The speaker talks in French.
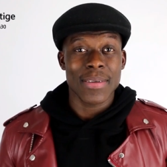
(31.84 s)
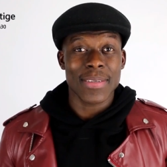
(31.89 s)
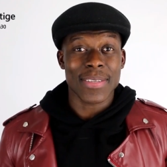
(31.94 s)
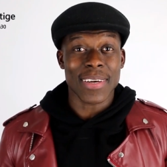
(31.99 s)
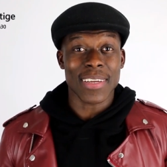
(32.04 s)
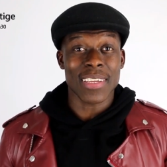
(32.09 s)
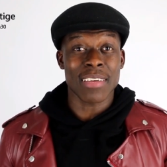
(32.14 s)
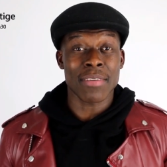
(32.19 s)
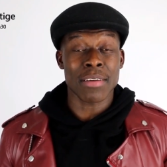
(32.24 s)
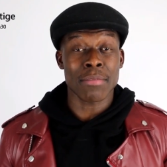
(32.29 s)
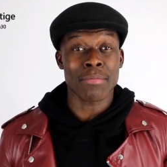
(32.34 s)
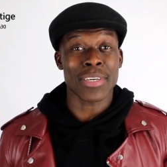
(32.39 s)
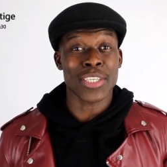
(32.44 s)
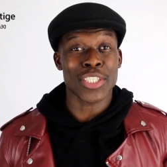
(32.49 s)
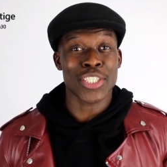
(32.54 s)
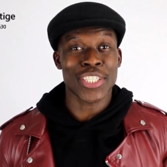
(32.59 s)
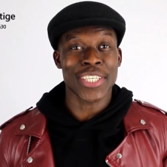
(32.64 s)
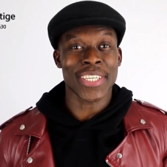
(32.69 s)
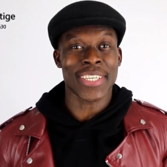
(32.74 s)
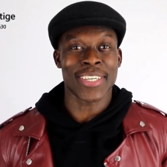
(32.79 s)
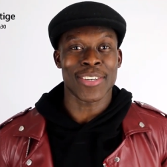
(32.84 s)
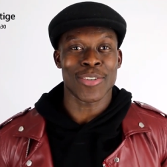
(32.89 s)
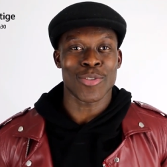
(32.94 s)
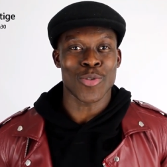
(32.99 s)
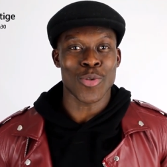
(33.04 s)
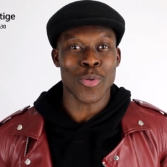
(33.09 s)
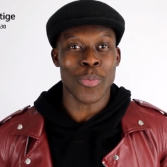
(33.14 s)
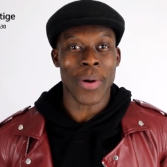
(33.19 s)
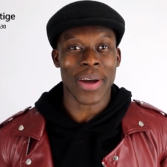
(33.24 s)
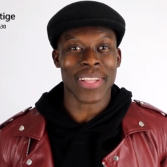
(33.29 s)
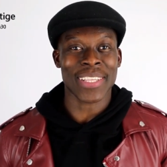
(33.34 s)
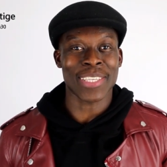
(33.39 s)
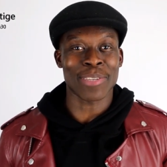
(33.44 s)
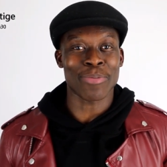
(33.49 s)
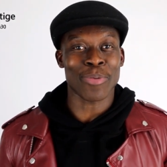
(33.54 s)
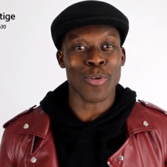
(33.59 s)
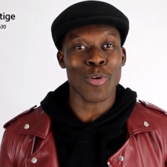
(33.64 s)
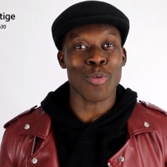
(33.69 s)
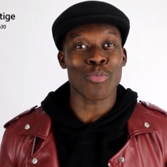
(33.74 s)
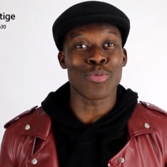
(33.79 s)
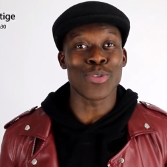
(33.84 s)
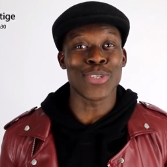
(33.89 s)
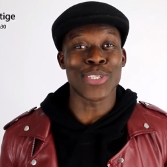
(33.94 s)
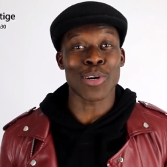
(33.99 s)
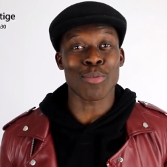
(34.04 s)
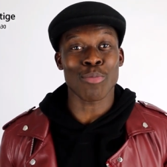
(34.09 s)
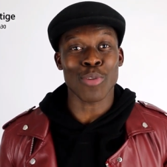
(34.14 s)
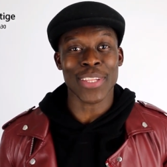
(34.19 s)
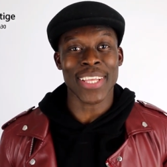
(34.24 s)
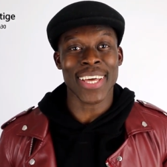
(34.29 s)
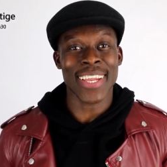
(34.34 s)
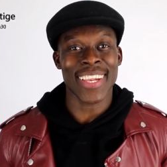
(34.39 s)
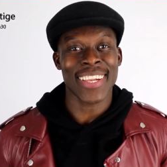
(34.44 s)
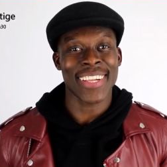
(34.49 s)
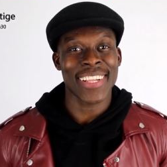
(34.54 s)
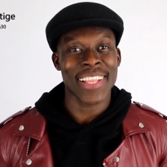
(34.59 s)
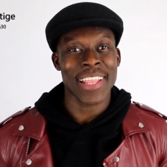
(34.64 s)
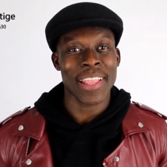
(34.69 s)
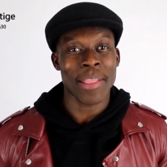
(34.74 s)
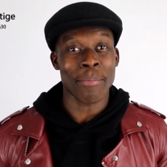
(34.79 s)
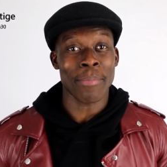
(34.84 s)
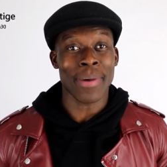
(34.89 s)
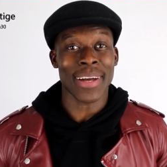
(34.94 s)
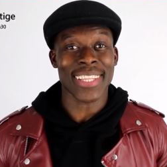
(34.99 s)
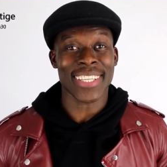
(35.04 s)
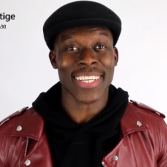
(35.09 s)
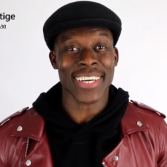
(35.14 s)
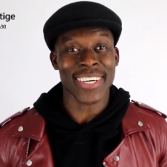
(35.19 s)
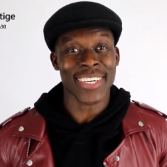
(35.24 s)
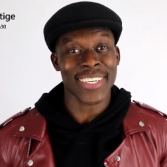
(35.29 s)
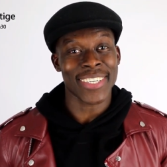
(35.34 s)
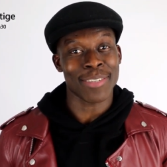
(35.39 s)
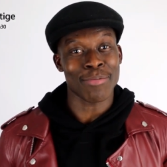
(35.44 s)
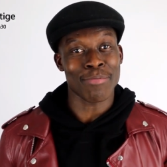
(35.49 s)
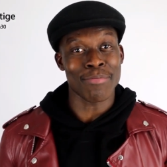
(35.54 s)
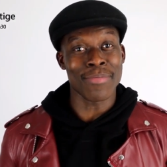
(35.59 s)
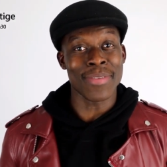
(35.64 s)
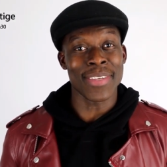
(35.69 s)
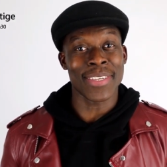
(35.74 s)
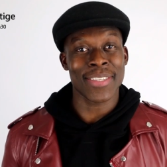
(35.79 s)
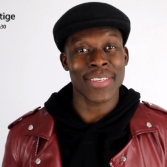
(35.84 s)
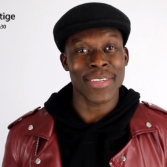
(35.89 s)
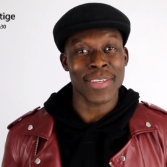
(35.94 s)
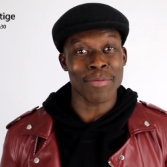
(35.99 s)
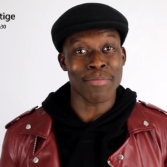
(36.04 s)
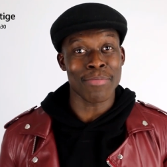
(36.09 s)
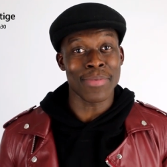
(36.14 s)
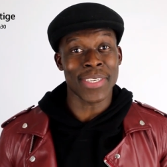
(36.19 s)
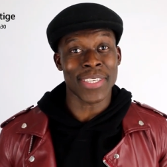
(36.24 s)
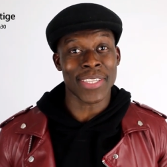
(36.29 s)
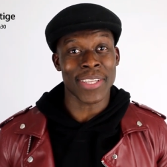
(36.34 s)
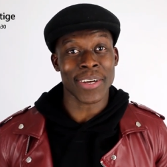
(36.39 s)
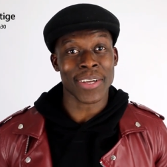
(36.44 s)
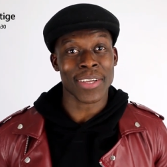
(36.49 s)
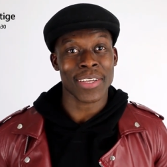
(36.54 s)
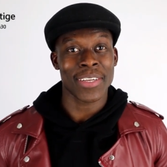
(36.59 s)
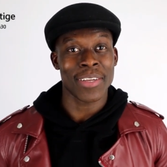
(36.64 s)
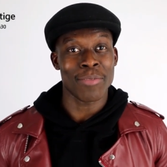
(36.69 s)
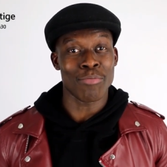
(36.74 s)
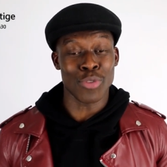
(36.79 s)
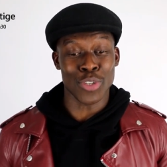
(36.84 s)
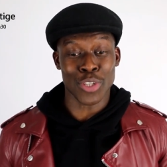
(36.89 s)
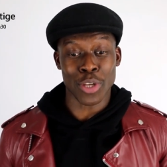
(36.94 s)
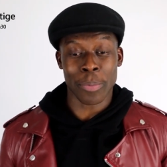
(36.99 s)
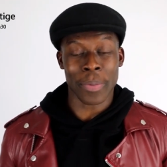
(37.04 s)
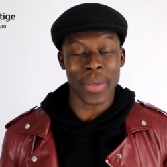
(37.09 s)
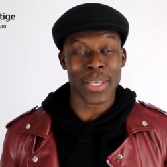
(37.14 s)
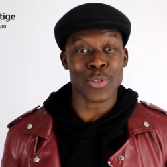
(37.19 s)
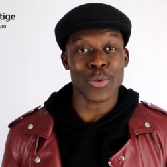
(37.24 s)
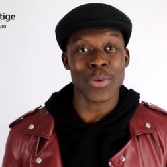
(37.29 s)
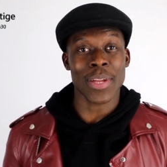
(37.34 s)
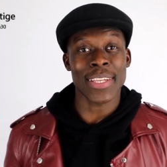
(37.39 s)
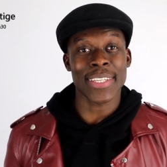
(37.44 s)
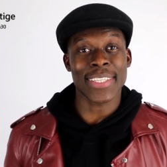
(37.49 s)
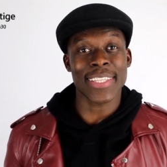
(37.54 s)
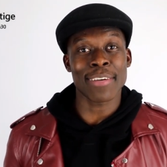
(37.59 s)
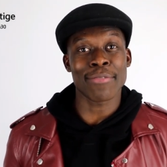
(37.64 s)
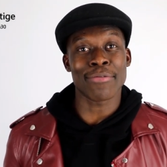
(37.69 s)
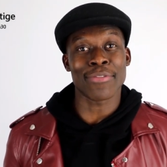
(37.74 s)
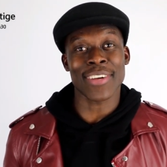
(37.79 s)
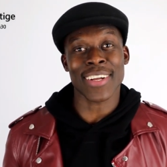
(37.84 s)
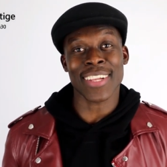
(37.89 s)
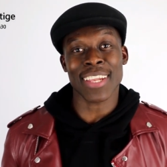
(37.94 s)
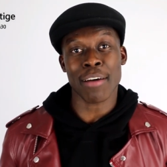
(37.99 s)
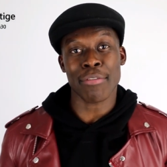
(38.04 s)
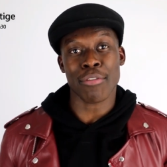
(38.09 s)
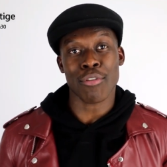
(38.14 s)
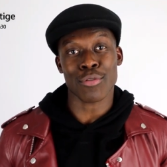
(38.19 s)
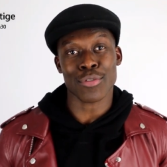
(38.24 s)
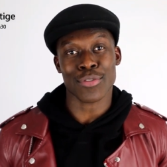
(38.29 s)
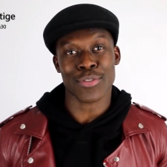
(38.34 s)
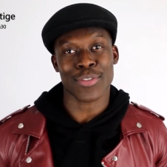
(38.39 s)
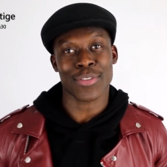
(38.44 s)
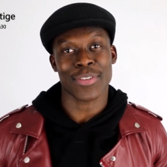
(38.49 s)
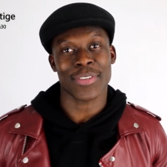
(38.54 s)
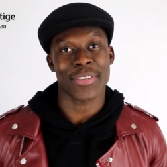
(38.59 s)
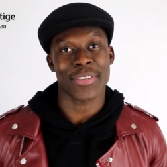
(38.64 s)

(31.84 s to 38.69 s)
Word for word: C'est un événement chic où participeront plusieurs modèles, mannequins, miss, mister, plusieurs personnalités venant de la France.